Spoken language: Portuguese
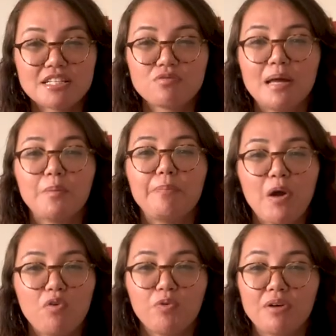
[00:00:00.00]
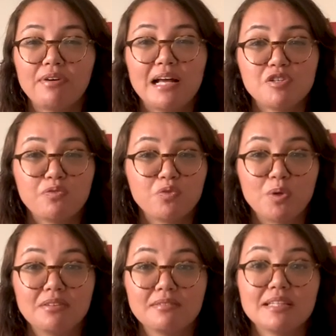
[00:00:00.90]
de assoalho pélvico é falar de
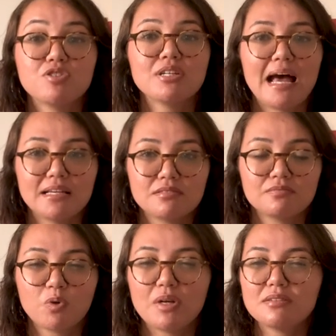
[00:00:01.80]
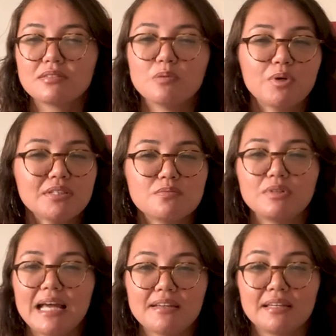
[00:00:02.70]
funções intestinais, coisas que muitas
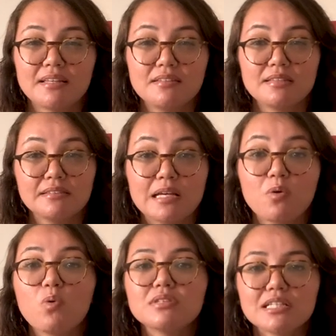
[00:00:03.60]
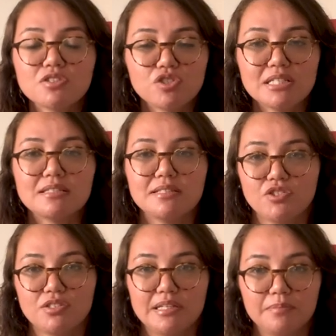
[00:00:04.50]
mulheres ainda se sentem constrangidas em
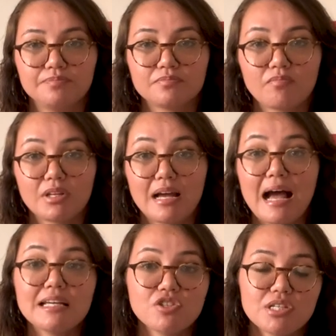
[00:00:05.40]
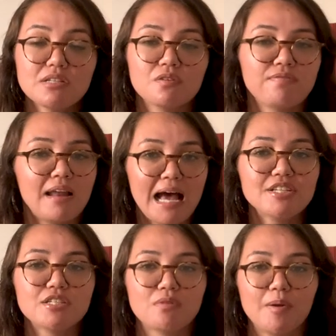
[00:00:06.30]
dizer. Além disso, falar
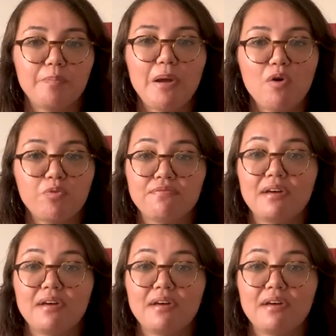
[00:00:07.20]
de assoalho pélvico é